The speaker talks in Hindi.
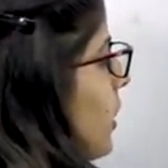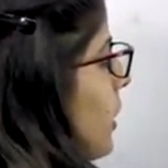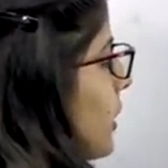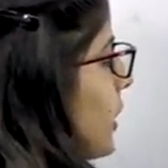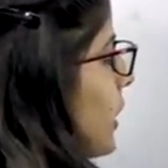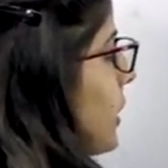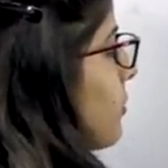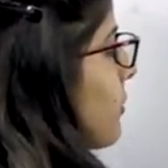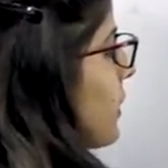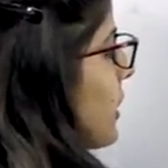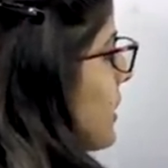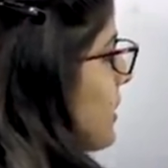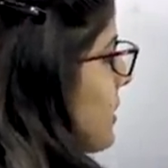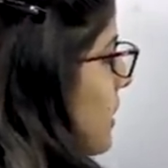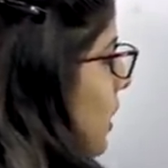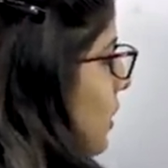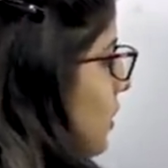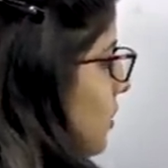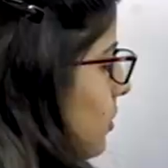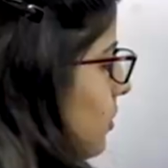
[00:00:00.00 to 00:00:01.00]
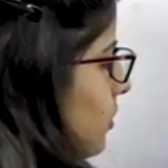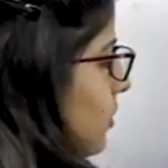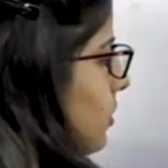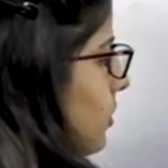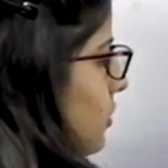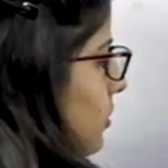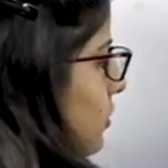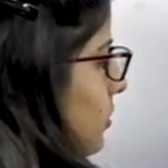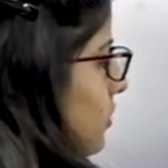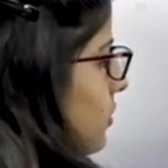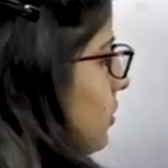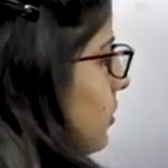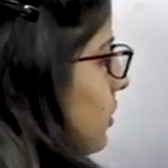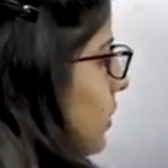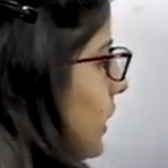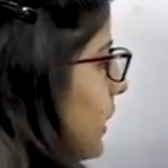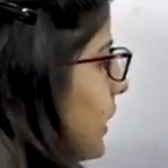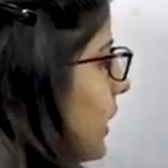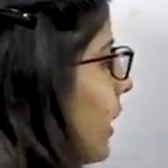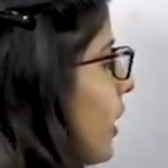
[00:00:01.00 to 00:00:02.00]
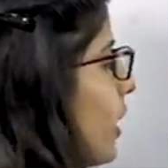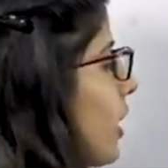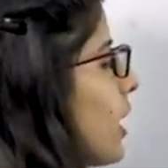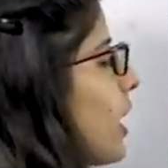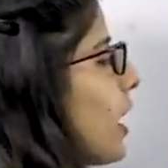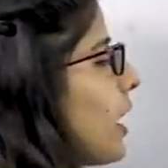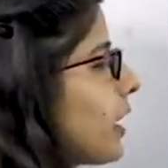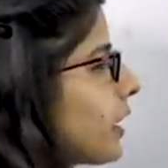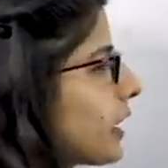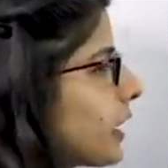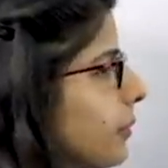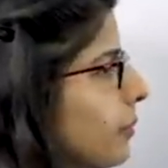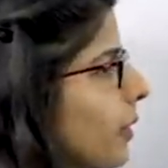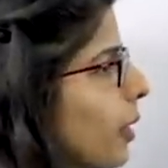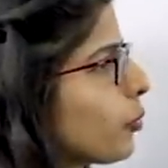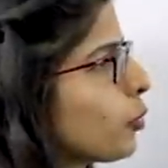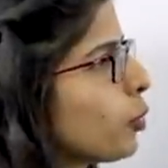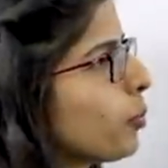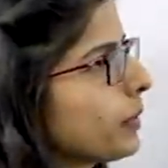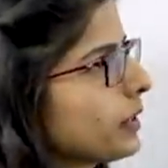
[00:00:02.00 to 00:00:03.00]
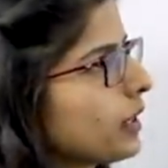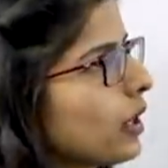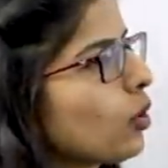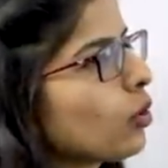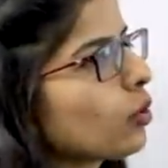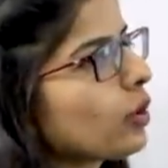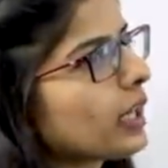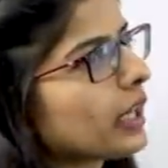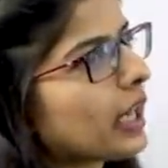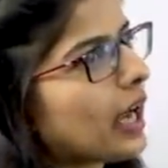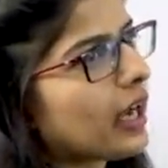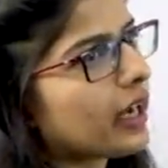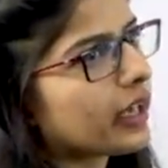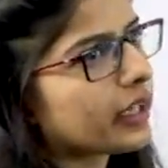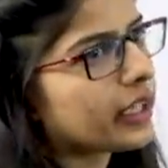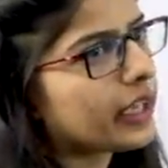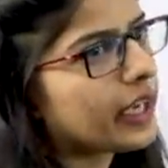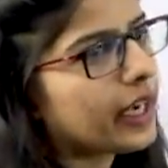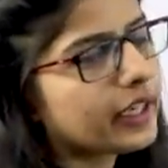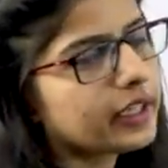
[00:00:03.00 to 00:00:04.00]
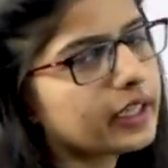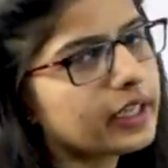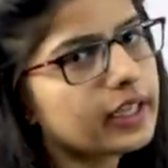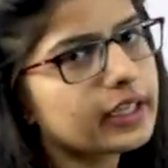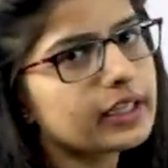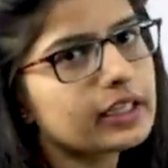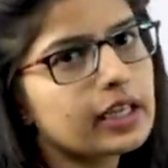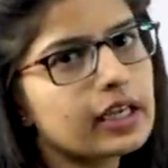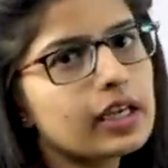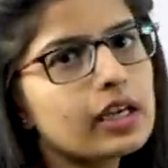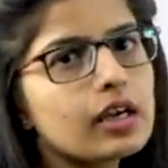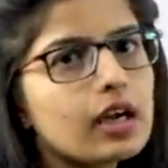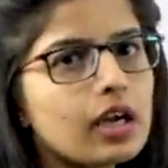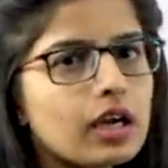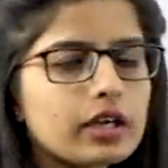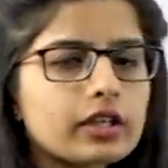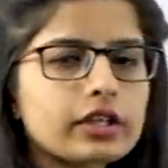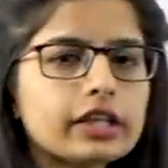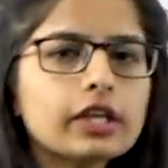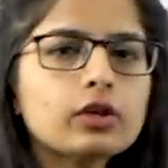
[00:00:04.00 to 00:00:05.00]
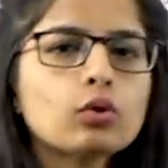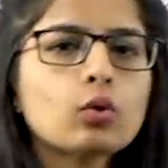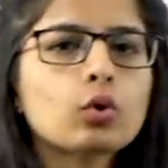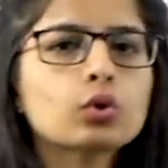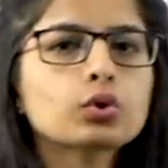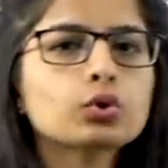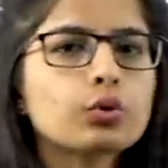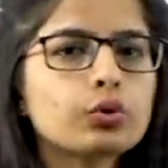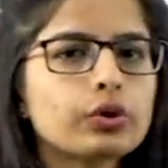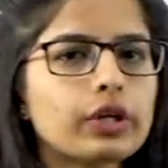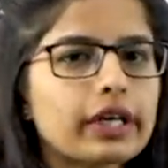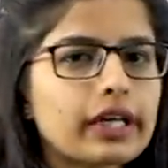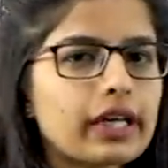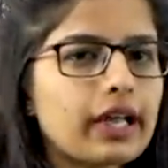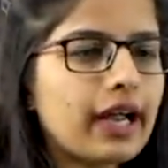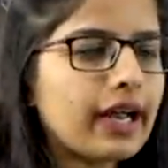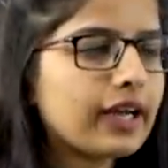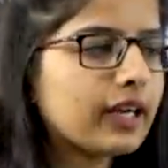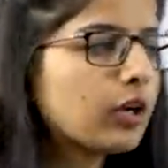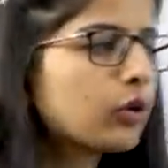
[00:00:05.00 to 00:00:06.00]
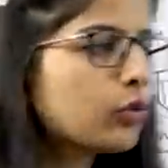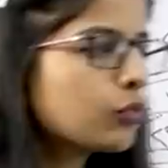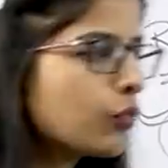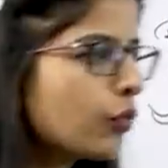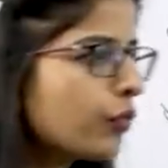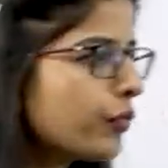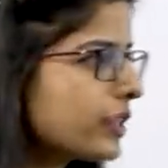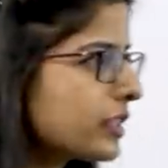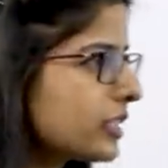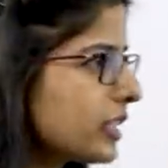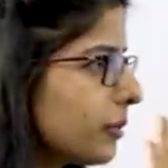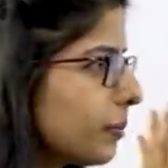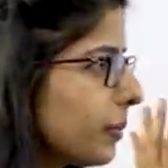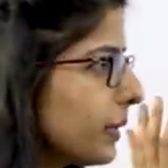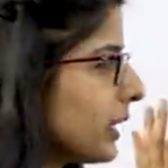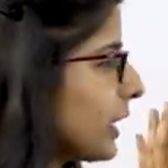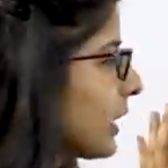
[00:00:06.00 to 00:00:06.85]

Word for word: किम के साथ ठीक है किम आपको पता होगा कहाँ के हेड हैं ये ये नॉर्थ कोरिया के हेड है और वो विजिट पे थे